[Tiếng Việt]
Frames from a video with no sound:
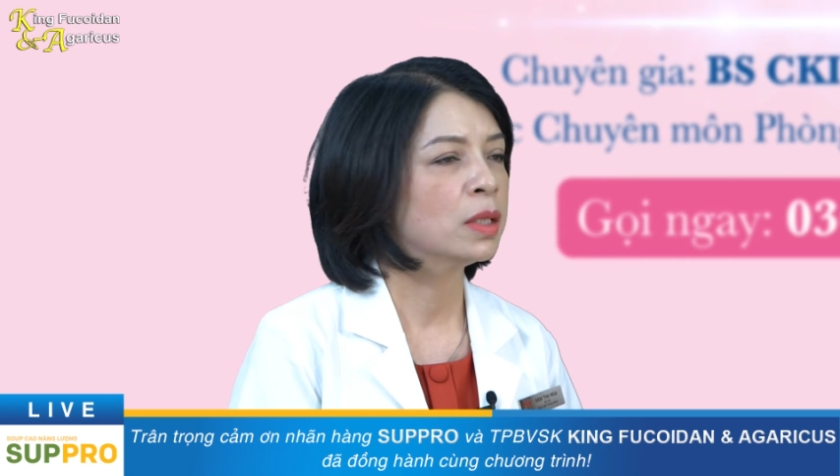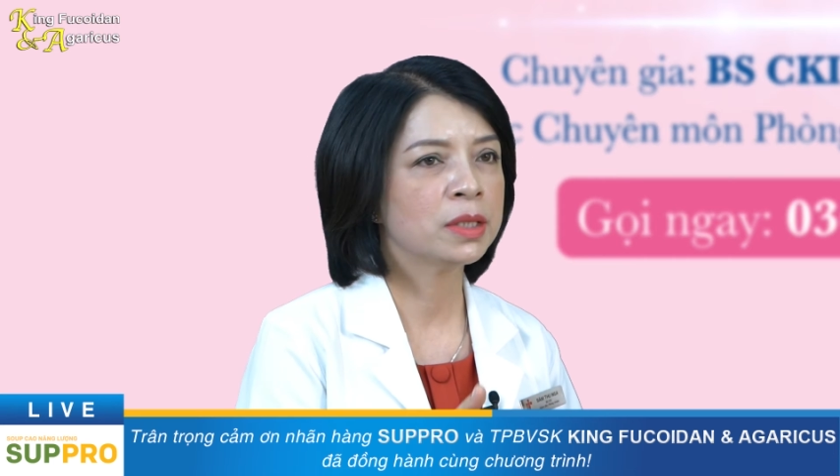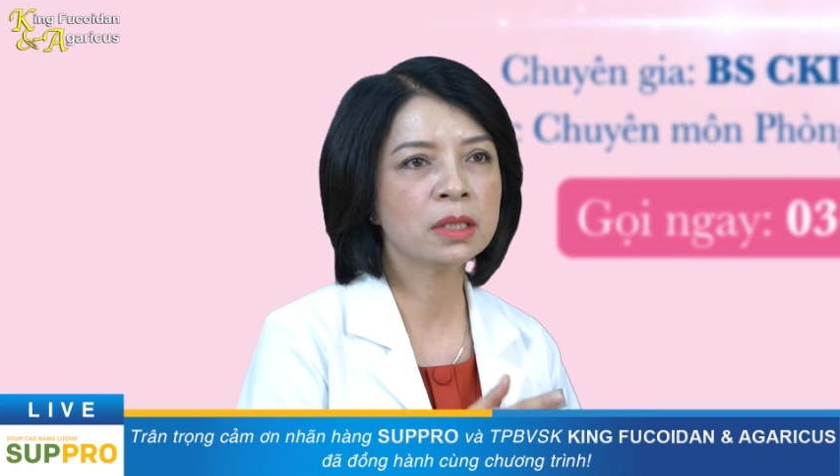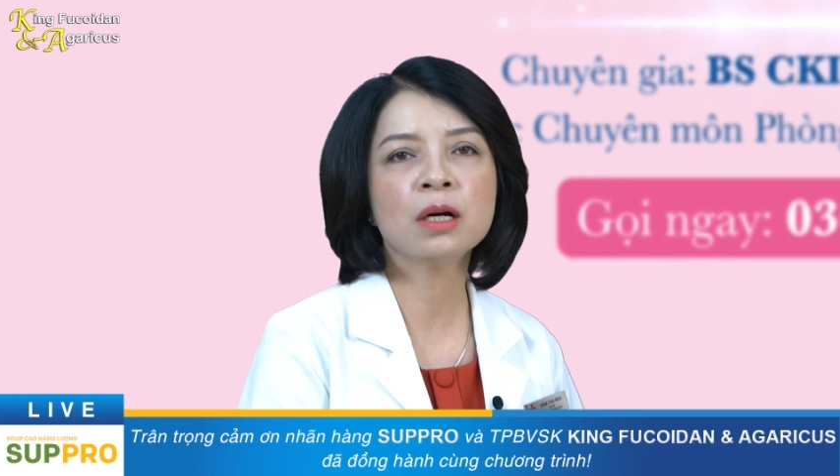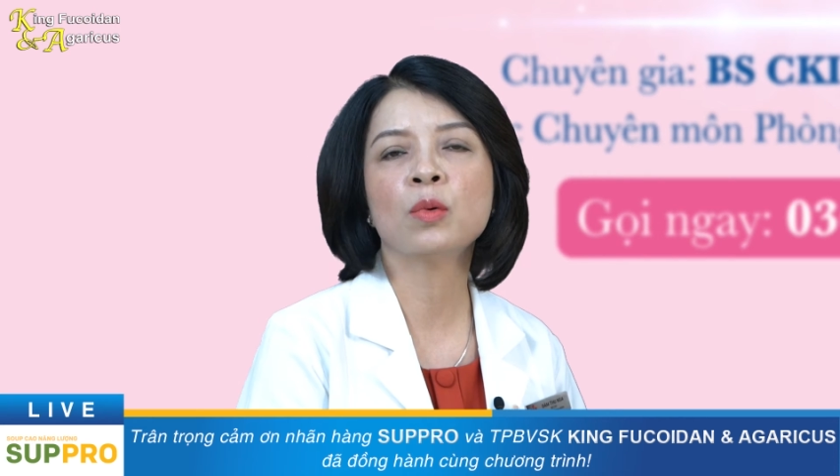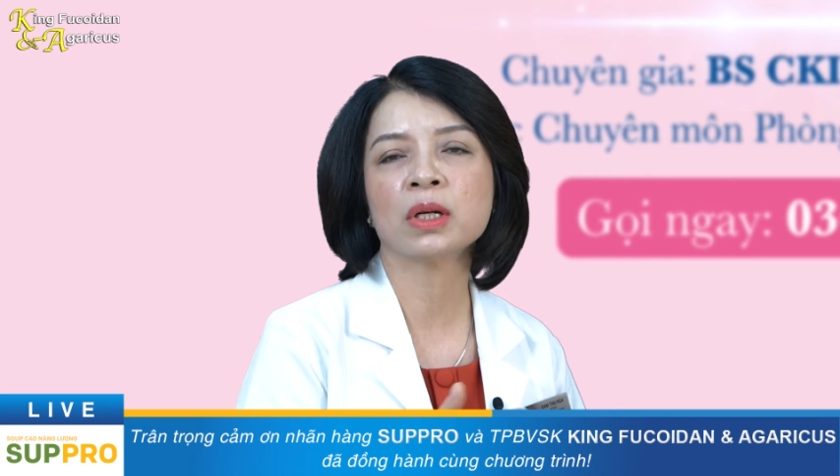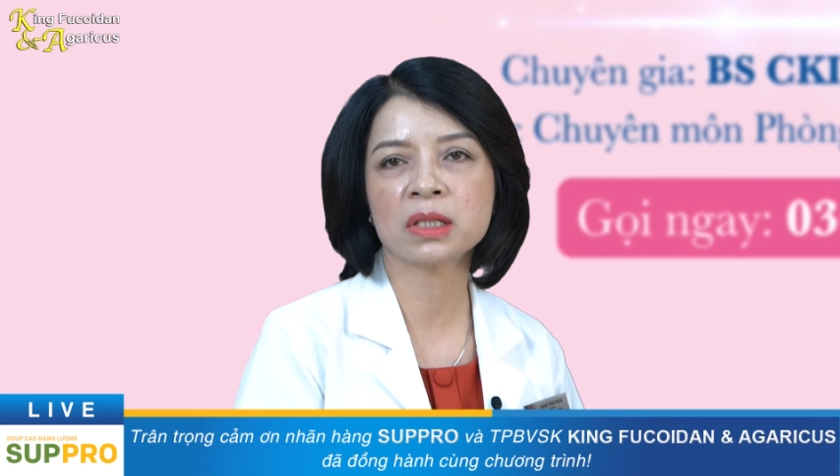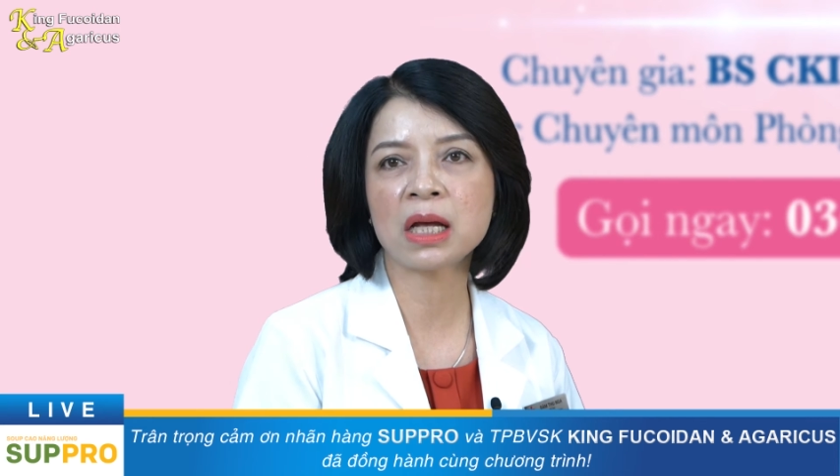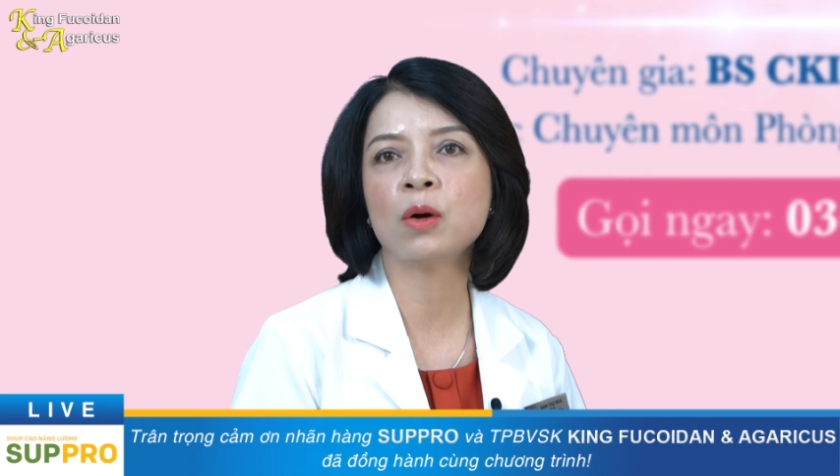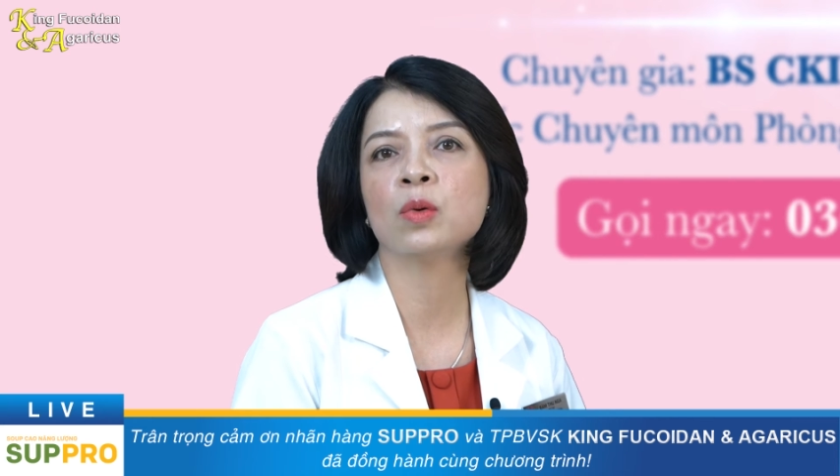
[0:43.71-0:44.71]
trước hoặc
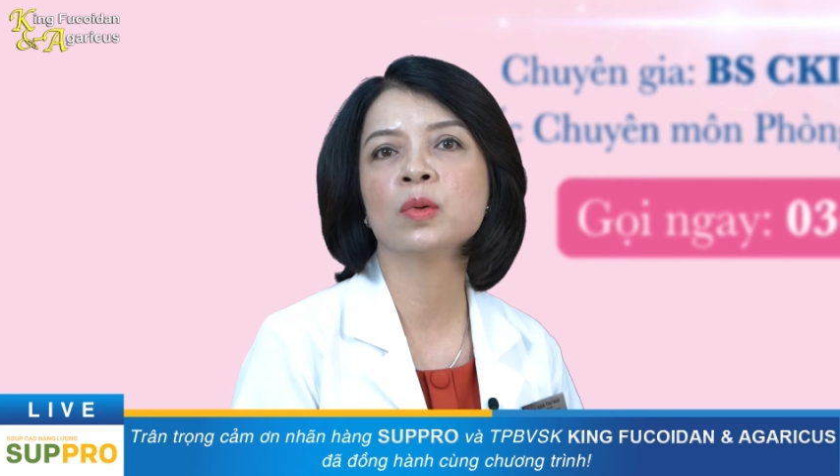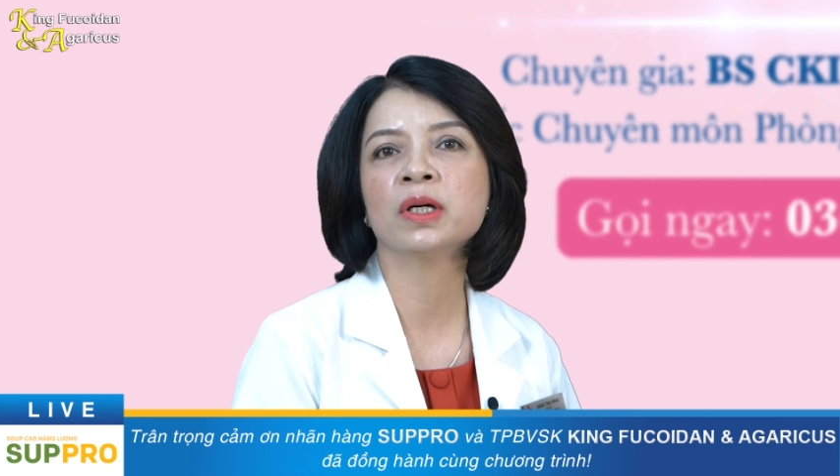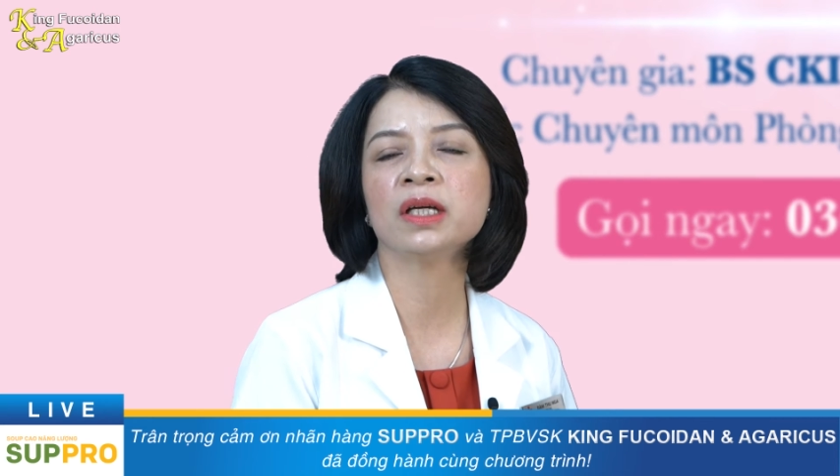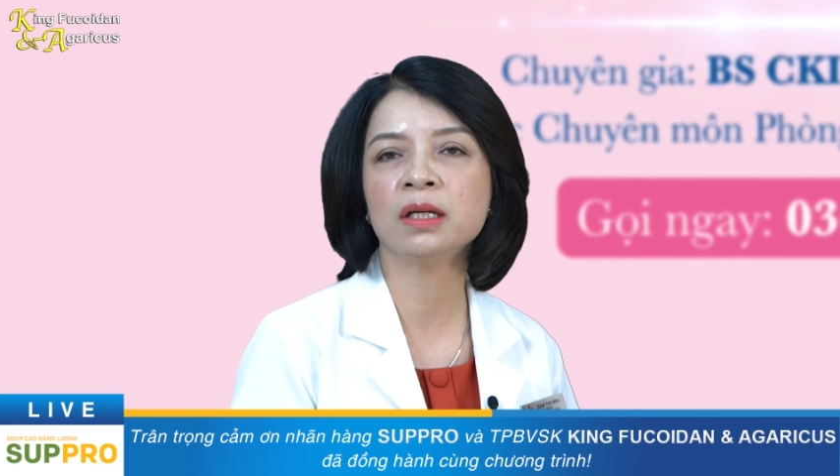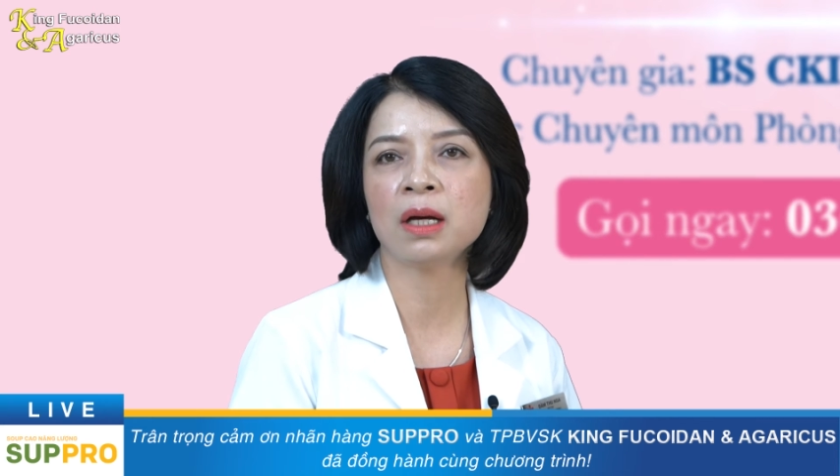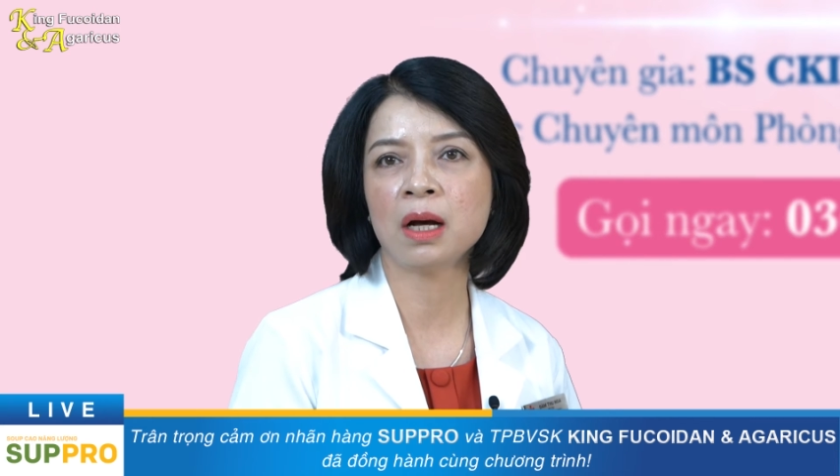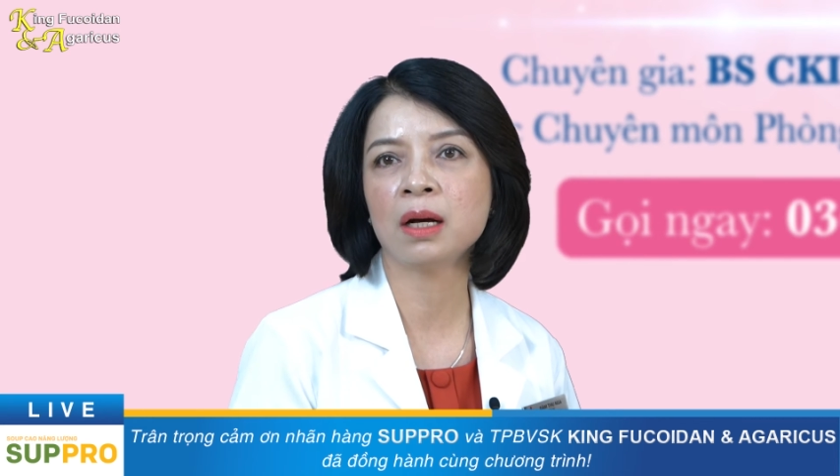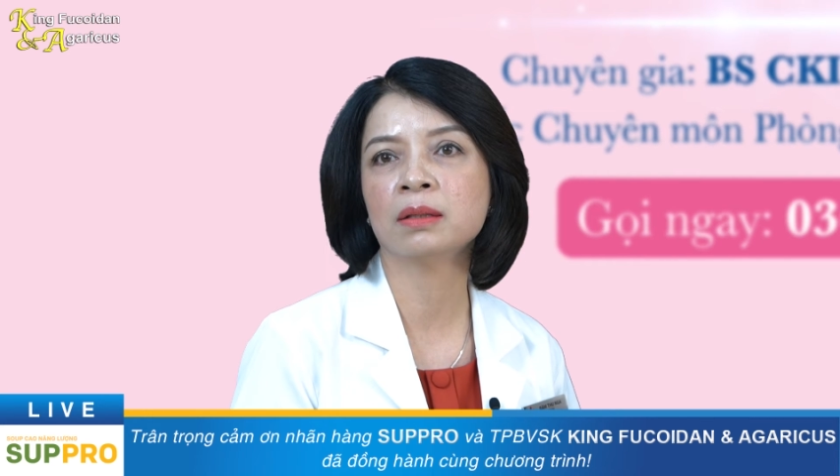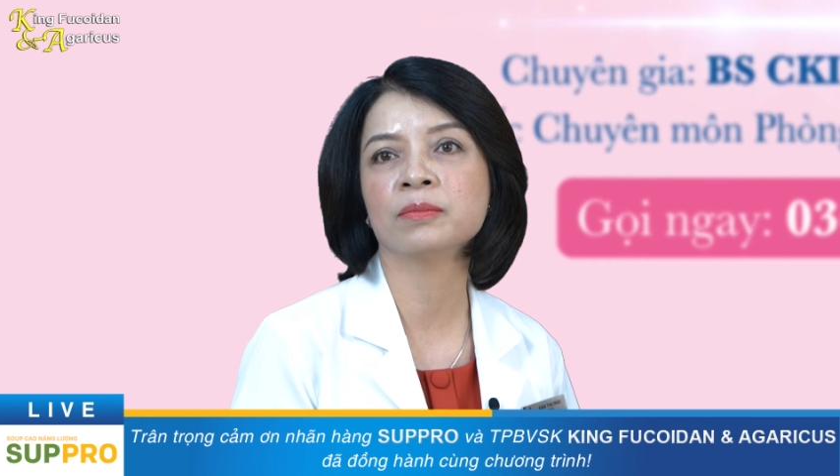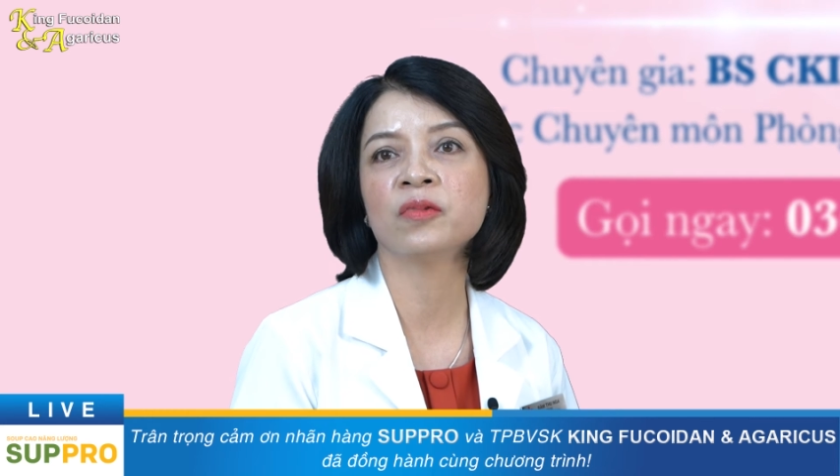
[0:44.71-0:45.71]
sau khi
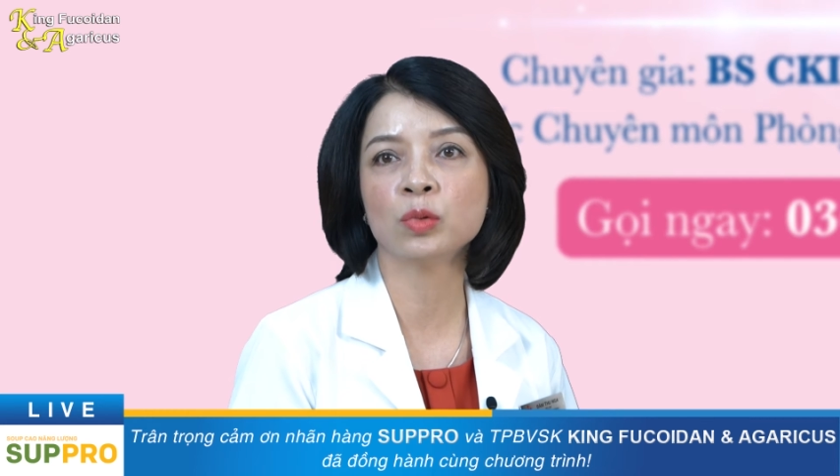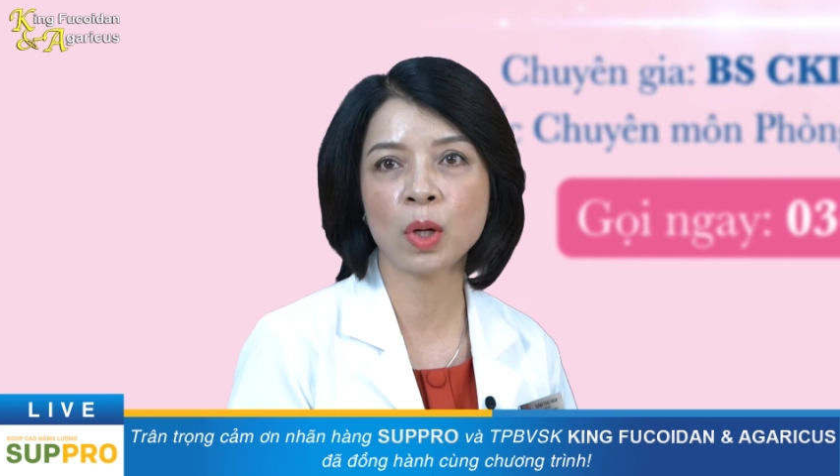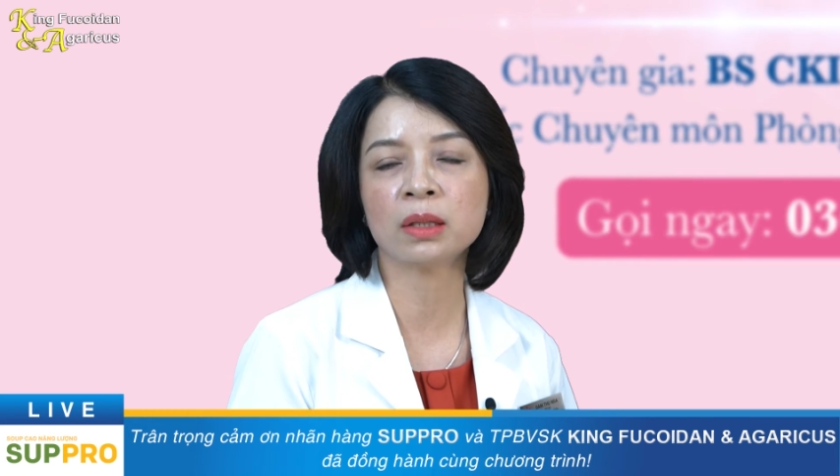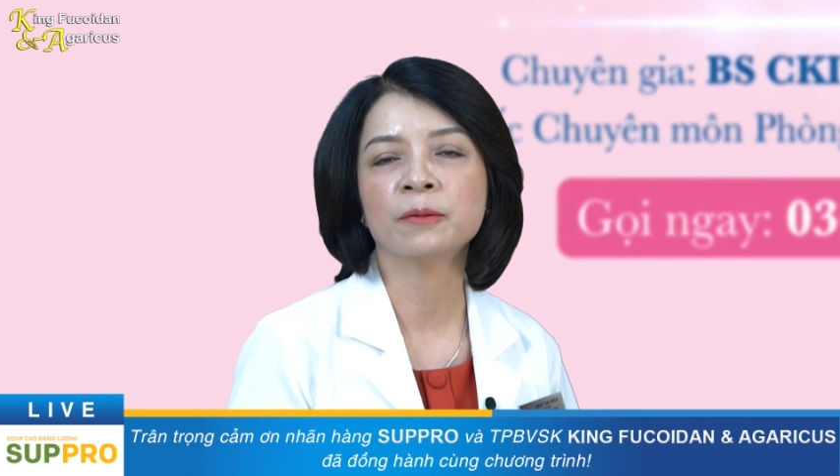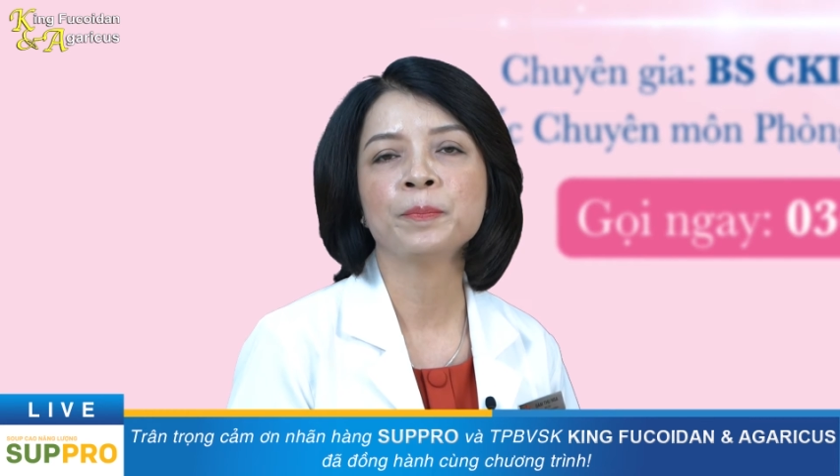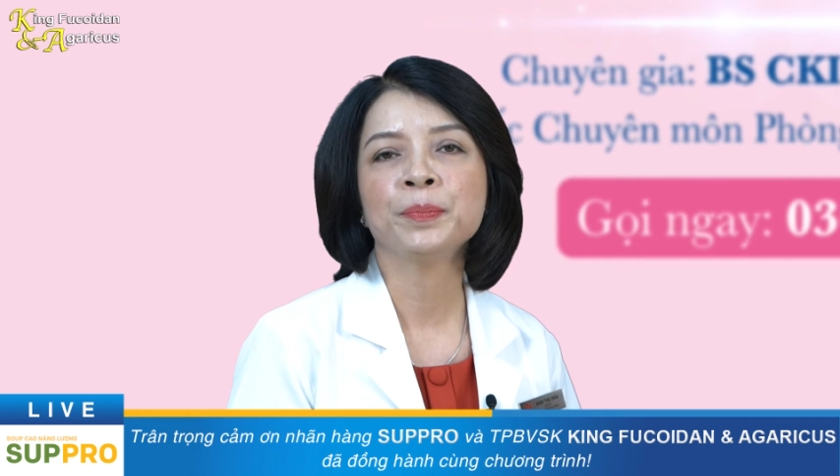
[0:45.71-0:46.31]
ờ, phẫu thuật